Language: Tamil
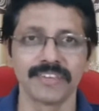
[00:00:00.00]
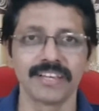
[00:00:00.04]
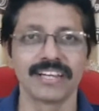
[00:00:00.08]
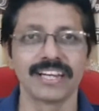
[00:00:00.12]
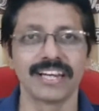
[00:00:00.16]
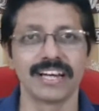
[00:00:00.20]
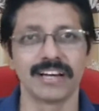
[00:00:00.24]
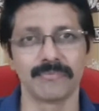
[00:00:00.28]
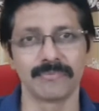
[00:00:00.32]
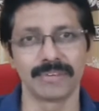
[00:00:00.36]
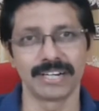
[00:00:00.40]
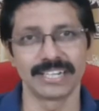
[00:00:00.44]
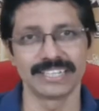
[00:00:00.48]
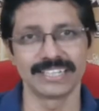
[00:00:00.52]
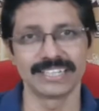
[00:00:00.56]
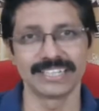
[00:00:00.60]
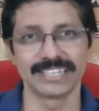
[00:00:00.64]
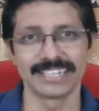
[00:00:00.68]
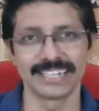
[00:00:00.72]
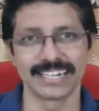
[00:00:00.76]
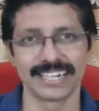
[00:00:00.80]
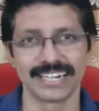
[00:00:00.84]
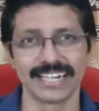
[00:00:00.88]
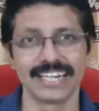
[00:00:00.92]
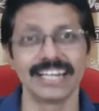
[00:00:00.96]
நான்
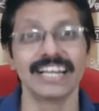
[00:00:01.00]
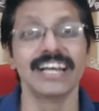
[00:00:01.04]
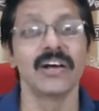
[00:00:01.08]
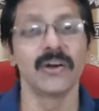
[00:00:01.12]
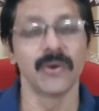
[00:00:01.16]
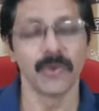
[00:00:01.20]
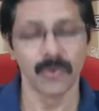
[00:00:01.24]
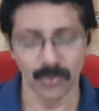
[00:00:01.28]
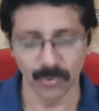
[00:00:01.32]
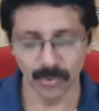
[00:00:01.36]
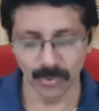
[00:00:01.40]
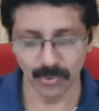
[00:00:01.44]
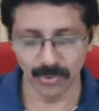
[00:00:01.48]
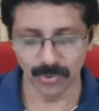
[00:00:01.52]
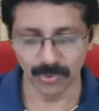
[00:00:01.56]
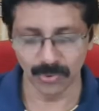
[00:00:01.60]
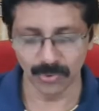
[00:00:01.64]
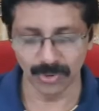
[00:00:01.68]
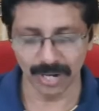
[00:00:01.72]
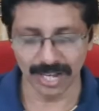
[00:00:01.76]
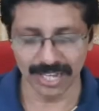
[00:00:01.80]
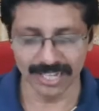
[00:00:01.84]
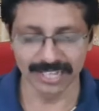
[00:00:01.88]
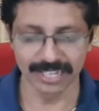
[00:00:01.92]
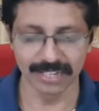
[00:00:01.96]
வலிச்சிருக்கிறேன் ஓ
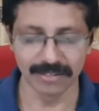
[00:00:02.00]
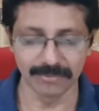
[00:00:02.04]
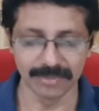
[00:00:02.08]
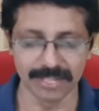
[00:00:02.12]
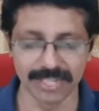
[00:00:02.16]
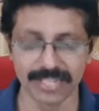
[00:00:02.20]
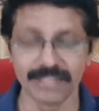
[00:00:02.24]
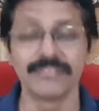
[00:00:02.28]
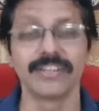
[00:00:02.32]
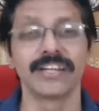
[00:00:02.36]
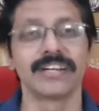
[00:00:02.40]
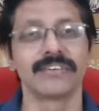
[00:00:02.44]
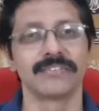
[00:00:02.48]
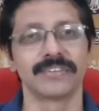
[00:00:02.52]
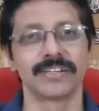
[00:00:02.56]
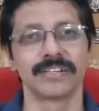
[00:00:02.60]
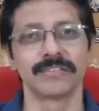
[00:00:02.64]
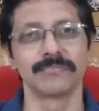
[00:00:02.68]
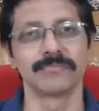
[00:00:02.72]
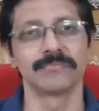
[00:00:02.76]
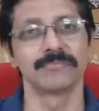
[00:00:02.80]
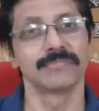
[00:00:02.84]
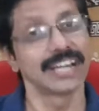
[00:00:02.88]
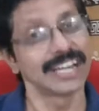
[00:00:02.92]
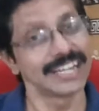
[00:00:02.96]
அந்த மாதிரி வர வேணும்
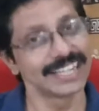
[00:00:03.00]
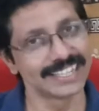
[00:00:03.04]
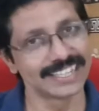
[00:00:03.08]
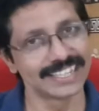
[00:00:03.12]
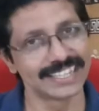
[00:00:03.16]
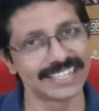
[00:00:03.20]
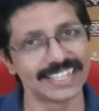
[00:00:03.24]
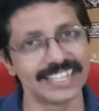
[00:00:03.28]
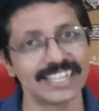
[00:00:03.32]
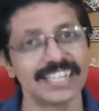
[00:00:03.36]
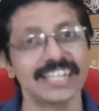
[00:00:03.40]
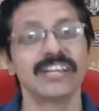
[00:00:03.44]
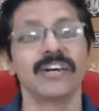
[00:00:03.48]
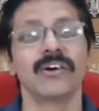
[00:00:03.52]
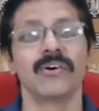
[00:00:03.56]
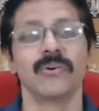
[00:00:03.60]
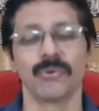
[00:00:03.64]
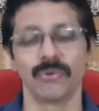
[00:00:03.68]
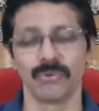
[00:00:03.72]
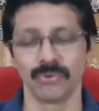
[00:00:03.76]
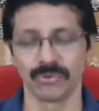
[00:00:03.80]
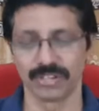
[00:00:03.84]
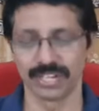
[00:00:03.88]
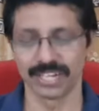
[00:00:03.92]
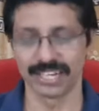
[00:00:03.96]
ரைட்
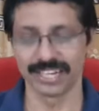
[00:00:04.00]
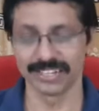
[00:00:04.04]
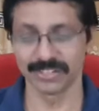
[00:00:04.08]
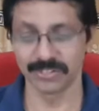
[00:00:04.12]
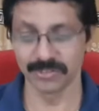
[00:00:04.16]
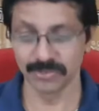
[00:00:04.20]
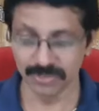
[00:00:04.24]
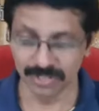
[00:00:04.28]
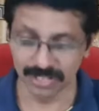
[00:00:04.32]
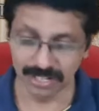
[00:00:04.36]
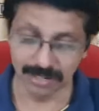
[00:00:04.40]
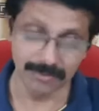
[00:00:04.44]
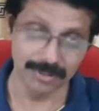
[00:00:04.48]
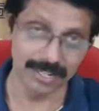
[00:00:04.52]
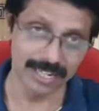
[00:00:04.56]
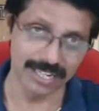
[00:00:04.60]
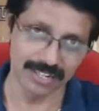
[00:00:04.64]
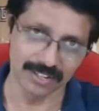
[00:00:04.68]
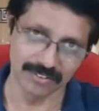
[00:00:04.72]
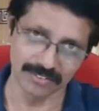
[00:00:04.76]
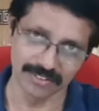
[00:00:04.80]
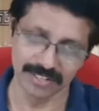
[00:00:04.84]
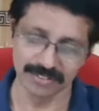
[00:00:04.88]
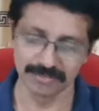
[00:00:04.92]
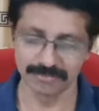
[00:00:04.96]
ஓகே சுத்தமாக
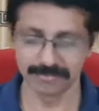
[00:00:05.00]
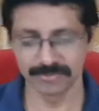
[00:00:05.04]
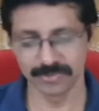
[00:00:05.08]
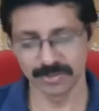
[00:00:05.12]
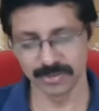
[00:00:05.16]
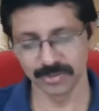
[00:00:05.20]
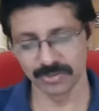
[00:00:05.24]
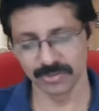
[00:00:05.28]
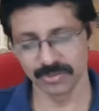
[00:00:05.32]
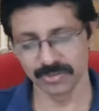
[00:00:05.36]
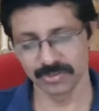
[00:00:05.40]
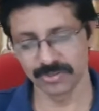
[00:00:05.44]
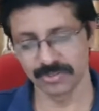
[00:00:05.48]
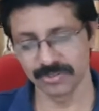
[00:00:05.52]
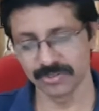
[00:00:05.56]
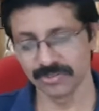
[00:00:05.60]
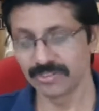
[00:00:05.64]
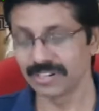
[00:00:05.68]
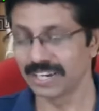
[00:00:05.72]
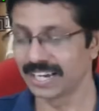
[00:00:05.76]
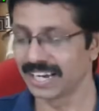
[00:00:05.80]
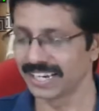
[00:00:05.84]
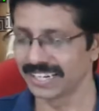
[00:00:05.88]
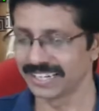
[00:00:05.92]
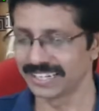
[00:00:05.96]
கவனம் ஓ
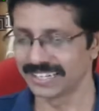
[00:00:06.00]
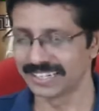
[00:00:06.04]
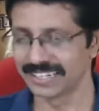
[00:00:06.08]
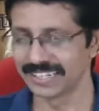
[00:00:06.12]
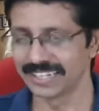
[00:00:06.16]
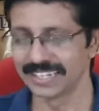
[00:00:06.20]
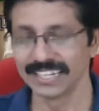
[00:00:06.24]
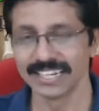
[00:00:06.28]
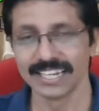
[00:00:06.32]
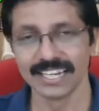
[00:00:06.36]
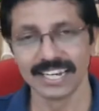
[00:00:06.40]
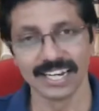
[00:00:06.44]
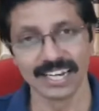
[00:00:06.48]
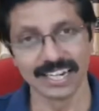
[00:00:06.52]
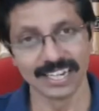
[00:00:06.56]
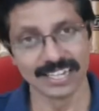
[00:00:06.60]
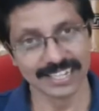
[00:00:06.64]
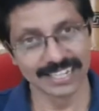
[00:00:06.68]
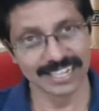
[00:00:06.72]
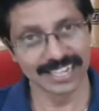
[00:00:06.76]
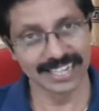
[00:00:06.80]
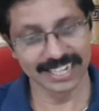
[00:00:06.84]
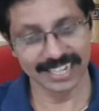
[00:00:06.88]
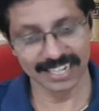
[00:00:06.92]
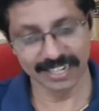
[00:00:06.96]
ரைட் எடுக்க
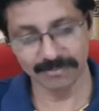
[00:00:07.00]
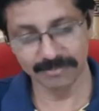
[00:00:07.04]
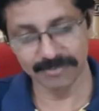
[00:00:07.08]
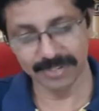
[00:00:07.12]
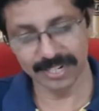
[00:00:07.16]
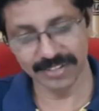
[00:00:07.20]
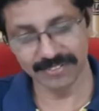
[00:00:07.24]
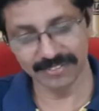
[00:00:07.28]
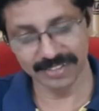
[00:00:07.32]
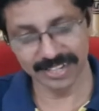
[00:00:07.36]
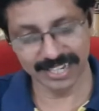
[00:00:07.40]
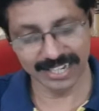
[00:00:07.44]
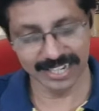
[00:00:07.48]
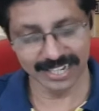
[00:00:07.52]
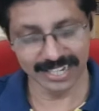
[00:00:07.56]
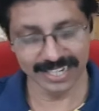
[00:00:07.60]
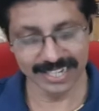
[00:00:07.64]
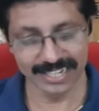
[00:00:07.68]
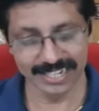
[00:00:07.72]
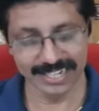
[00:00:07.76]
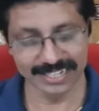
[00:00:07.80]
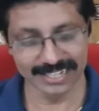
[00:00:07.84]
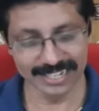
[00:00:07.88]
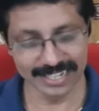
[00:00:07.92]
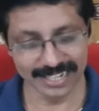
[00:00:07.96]
எக்கையும் வடிவாக
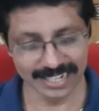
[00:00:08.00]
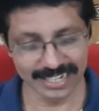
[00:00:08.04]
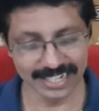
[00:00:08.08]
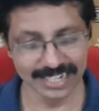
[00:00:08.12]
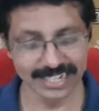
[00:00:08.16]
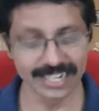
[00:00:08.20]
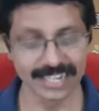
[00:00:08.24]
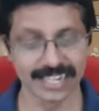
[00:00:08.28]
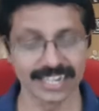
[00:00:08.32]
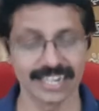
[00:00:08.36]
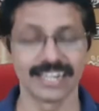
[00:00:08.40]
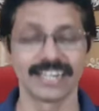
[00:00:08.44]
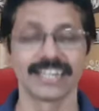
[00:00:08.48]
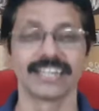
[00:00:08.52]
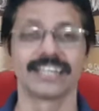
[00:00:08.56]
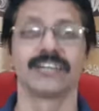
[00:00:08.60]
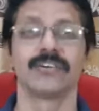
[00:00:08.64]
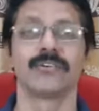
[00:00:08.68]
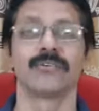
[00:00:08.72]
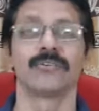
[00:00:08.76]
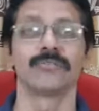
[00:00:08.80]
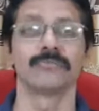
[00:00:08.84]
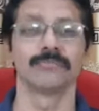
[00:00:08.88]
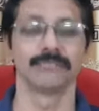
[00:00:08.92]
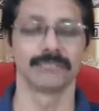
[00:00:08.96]
இந்த சிரட்டை நேராக
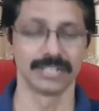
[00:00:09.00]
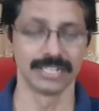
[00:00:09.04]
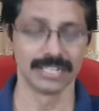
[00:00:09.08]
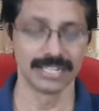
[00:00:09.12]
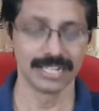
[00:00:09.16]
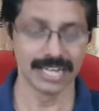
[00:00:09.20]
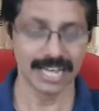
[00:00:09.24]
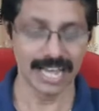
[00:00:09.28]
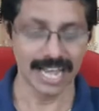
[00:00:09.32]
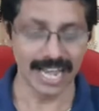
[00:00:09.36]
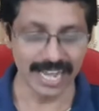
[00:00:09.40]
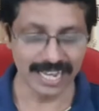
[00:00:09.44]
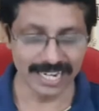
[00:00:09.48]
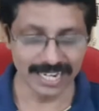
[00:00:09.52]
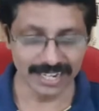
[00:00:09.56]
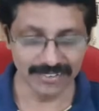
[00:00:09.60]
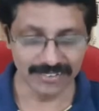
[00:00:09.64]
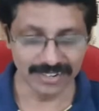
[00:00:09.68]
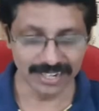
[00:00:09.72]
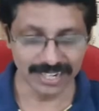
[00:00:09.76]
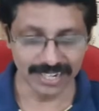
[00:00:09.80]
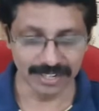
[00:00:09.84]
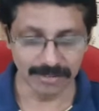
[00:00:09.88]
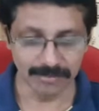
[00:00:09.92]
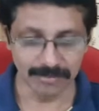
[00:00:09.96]
நிற்கணும்
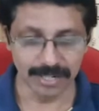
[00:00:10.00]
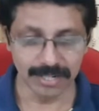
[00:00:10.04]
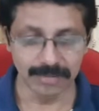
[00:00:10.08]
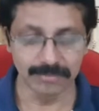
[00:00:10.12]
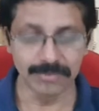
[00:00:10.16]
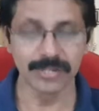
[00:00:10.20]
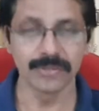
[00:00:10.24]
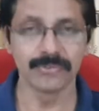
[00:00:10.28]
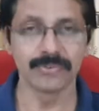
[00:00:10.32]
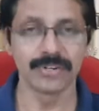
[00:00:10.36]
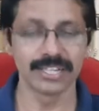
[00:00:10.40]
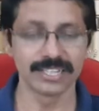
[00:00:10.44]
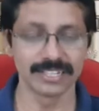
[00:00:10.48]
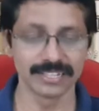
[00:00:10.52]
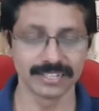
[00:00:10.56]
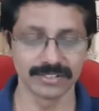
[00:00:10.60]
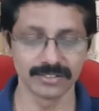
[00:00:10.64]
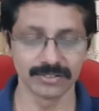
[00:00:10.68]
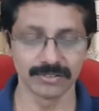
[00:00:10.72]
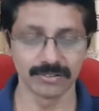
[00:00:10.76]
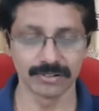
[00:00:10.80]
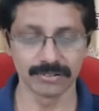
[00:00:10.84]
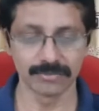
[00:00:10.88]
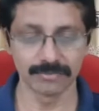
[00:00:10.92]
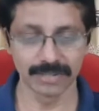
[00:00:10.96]
அரைவட்டமாக அப்படி
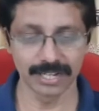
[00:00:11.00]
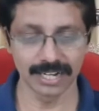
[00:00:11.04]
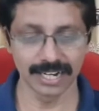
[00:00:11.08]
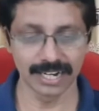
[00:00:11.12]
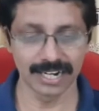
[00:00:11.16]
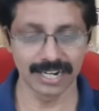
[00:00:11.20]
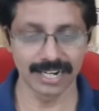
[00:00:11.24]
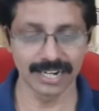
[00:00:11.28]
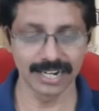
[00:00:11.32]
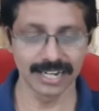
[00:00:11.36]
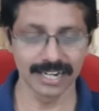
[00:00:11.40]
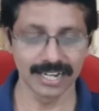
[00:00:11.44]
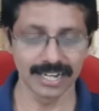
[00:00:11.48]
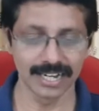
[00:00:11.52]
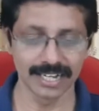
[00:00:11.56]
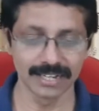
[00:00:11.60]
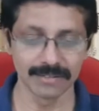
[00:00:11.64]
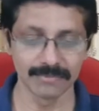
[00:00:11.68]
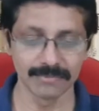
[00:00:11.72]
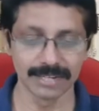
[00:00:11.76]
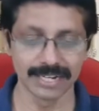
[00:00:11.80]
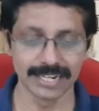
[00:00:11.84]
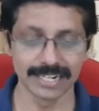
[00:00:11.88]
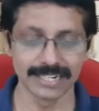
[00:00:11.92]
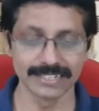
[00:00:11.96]
உடைஞ்சிருக்கணும் ஆடுனா
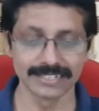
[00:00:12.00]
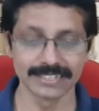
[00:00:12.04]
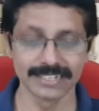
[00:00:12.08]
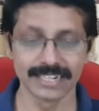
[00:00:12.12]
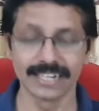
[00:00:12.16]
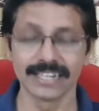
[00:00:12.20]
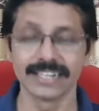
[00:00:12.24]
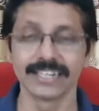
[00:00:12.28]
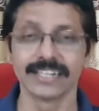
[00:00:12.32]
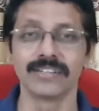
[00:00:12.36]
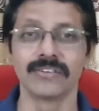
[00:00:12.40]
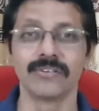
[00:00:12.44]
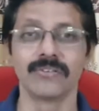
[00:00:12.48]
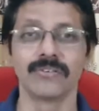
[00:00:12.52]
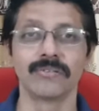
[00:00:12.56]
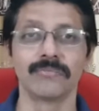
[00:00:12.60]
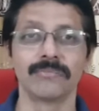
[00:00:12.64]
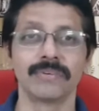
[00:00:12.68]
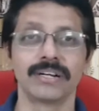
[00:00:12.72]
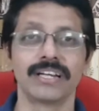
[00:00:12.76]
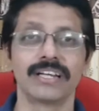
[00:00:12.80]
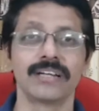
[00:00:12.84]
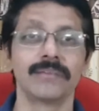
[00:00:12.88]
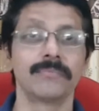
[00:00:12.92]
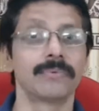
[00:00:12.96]
பேலன்ஸாக
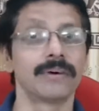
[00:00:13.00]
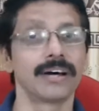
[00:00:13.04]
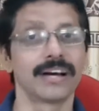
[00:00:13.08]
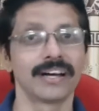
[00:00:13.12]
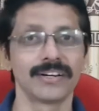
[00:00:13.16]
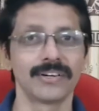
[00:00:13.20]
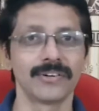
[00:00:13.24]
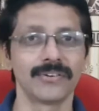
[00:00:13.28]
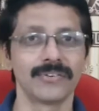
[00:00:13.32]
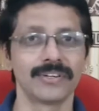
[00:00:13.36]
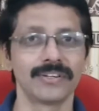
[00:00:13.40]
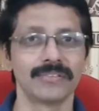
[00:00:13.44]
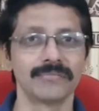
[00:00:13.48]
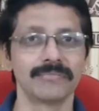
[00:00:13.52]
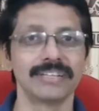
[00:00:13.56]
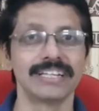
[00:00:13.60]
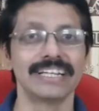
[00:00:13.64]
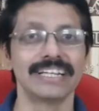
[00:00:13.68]
நிற்கணும்ன்றதை பார்க்கணும்